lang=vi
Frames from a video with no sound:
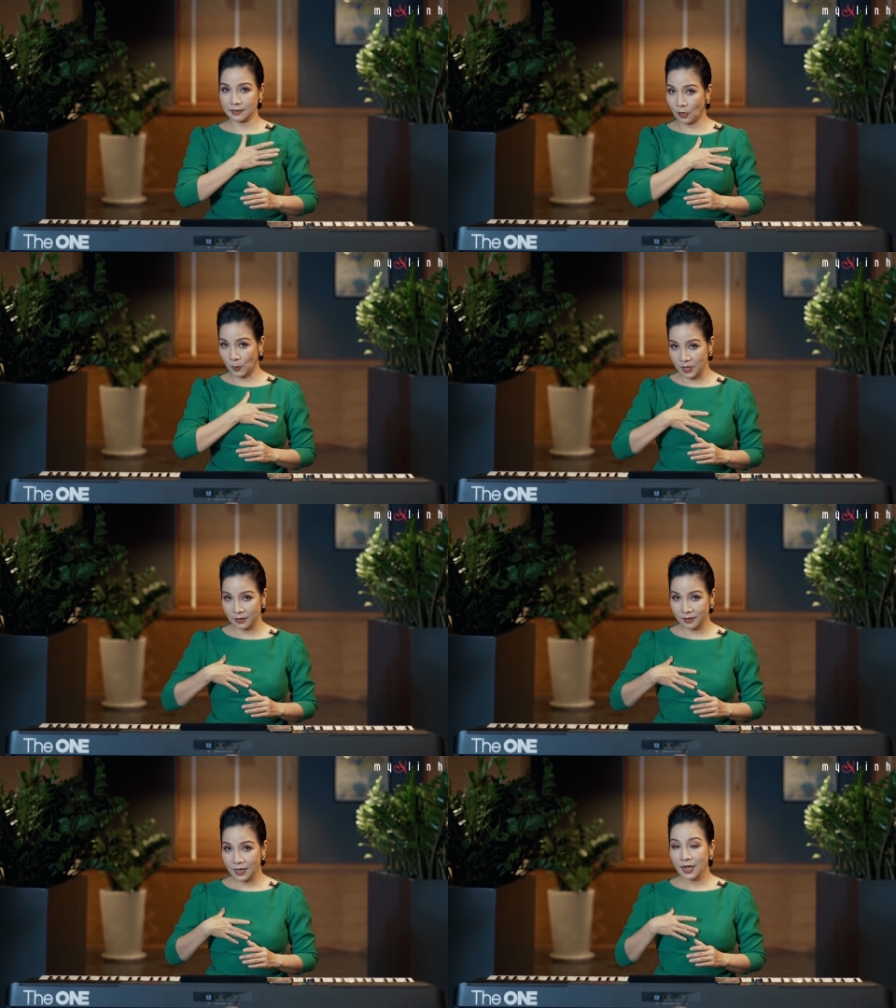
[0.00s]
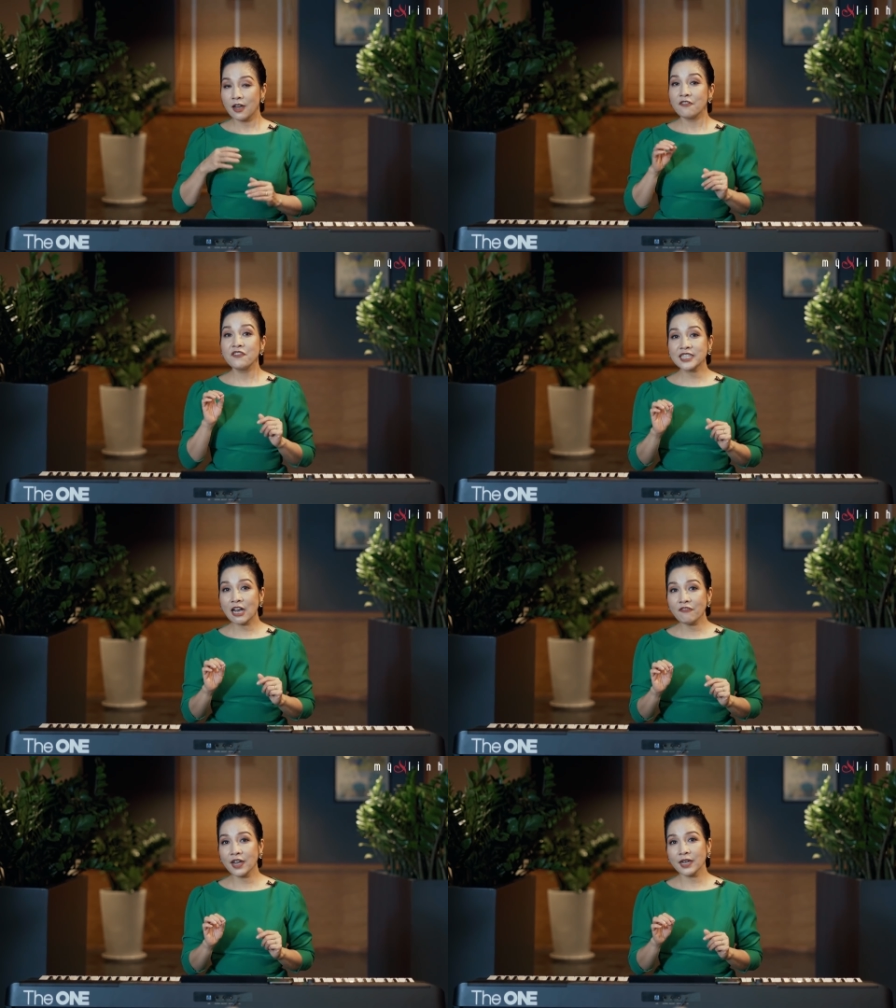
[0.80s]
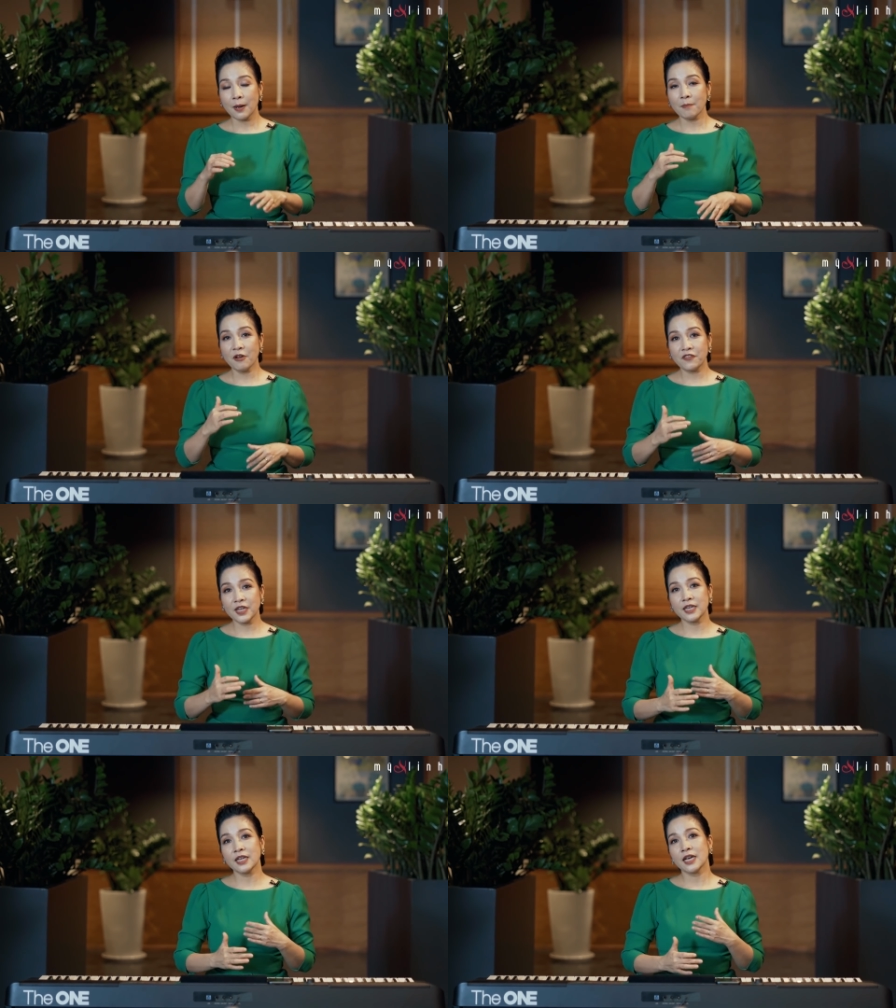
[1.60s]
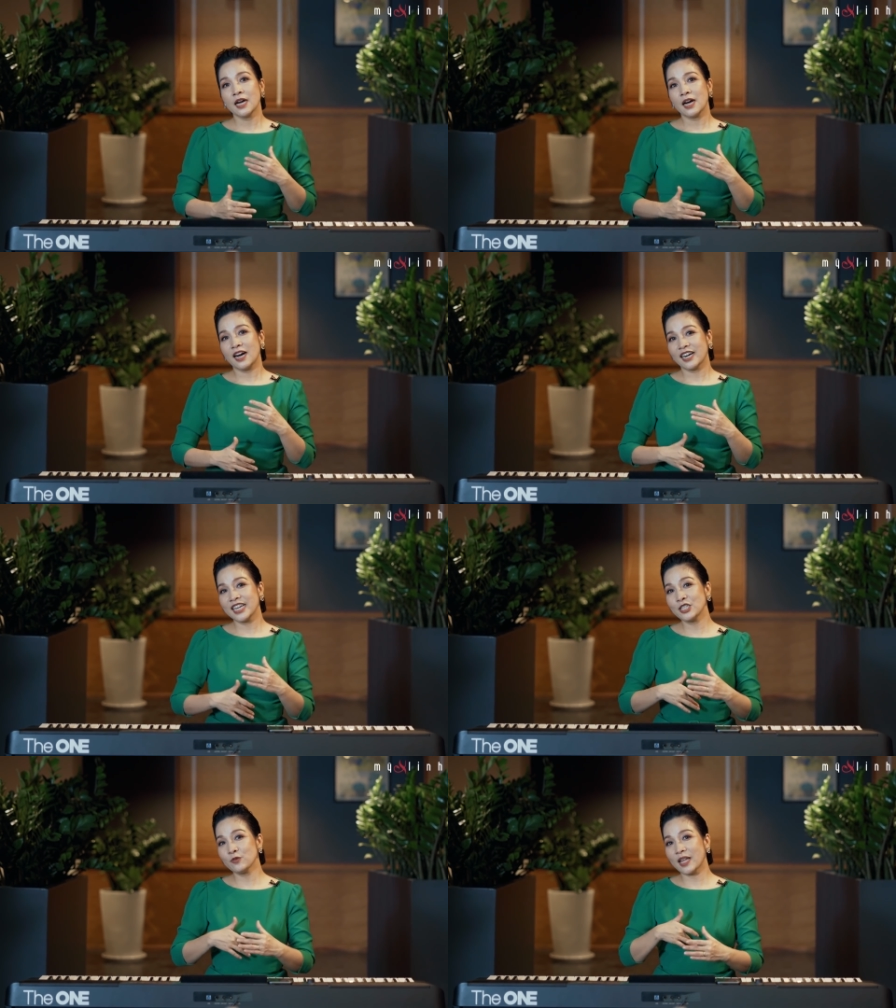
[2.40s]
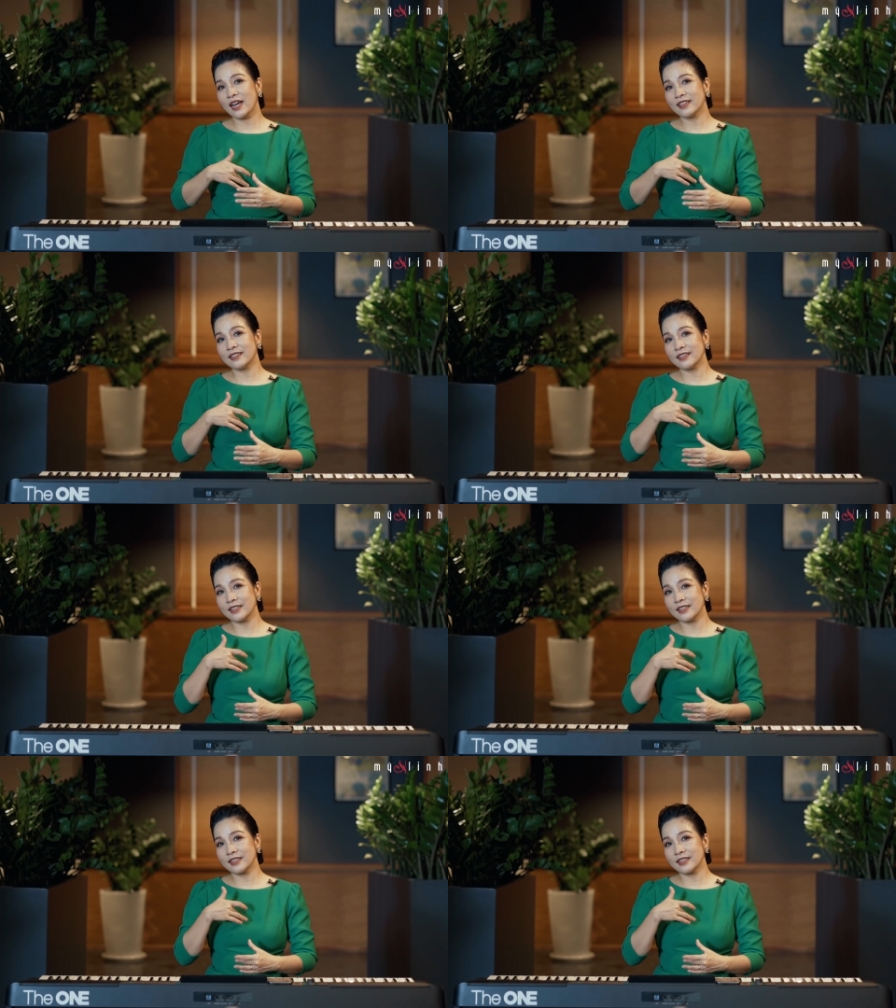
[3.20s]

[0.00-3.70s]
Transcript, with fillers: dạo ngực vì sao vậy bởi vì à, khi chúng ta